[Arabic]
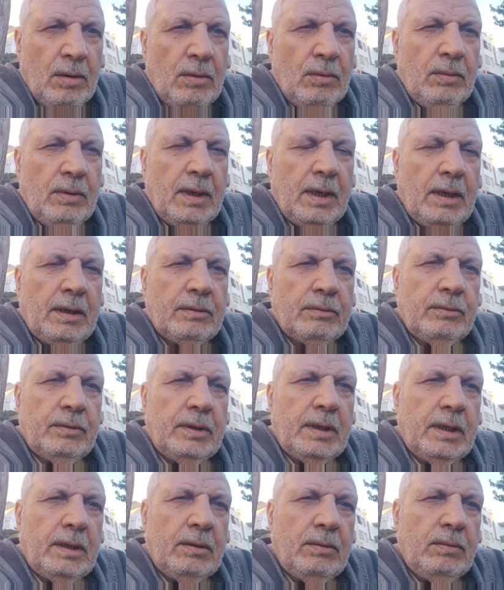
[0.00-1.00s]
ولاحظوا
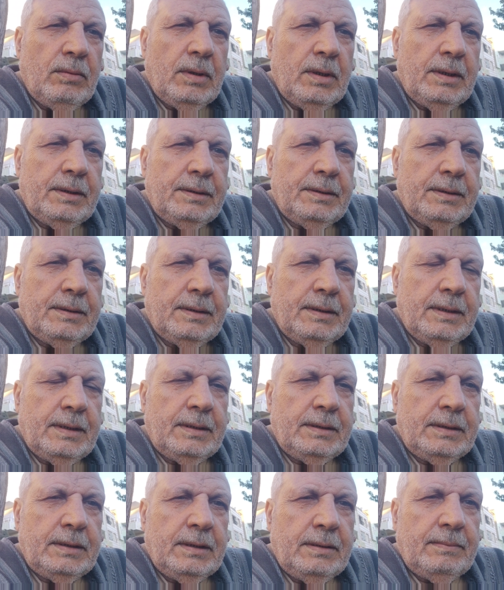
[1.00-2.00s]
يا أخوان
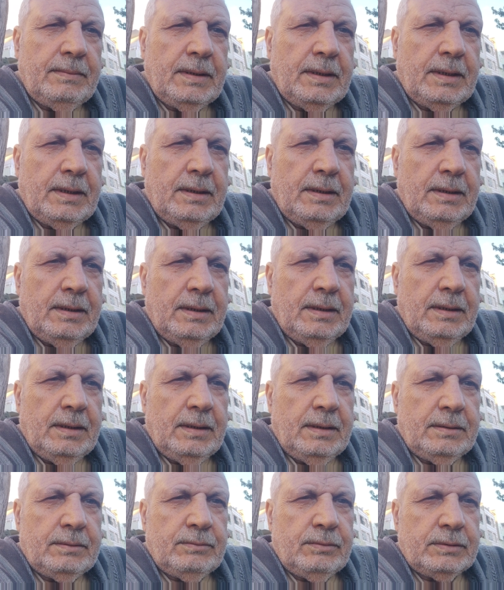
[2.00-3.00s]
عندما
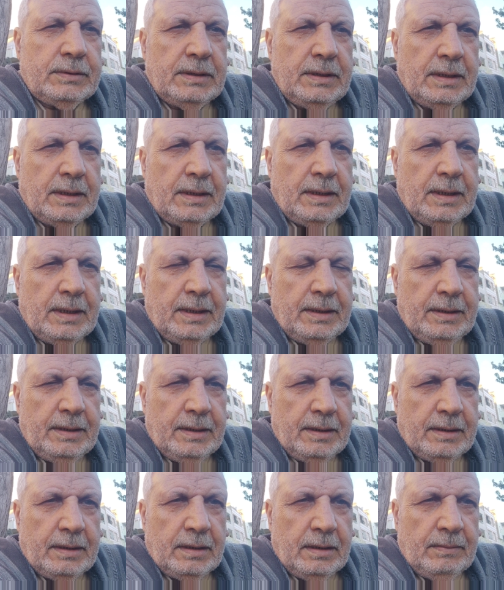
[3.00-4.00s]
تسلق
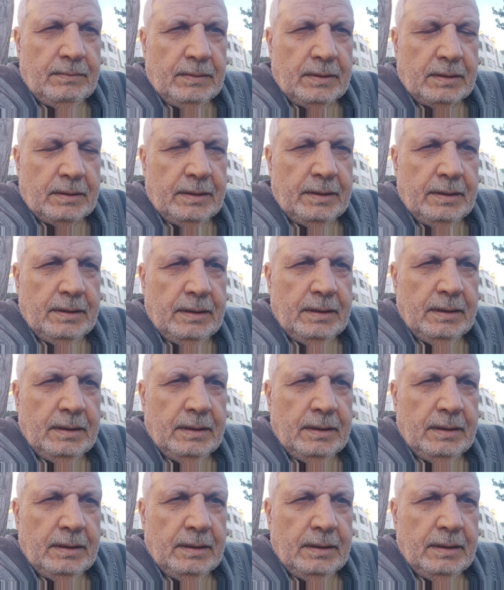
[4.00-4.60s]
هذه الثمرة